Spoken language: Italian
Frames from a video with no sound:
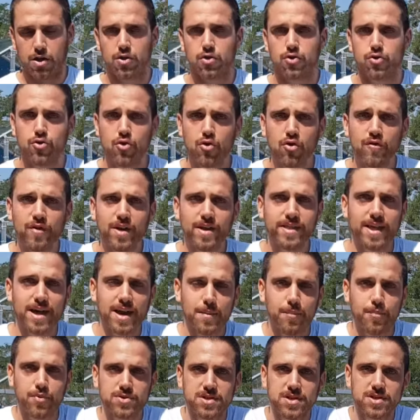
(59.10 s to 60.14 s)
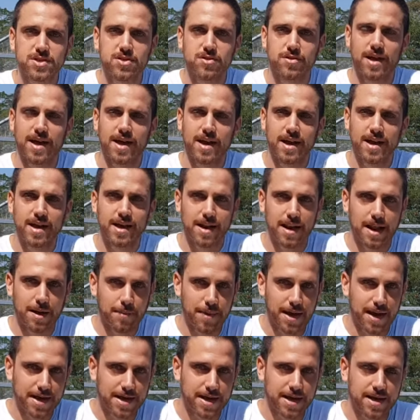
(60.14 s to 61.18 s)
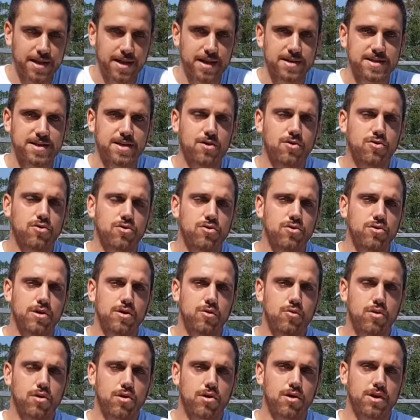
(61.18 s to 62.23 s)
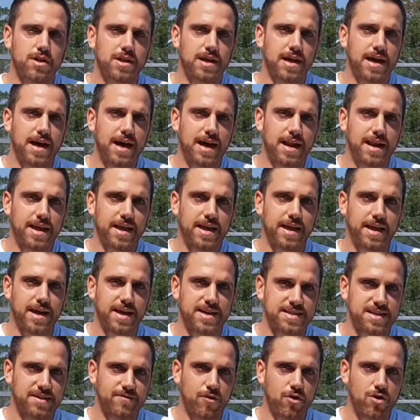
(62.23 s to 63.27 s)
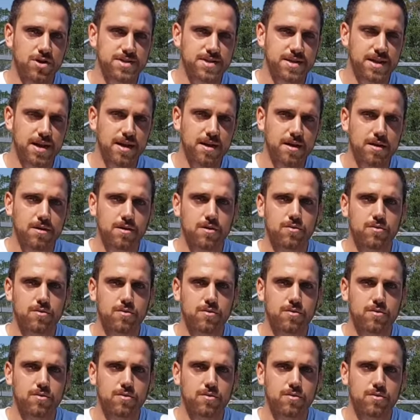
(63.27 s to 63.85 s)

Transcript: Dove andare a posizionare la macchina? Secondo noi il luogo ideale è casa vostra,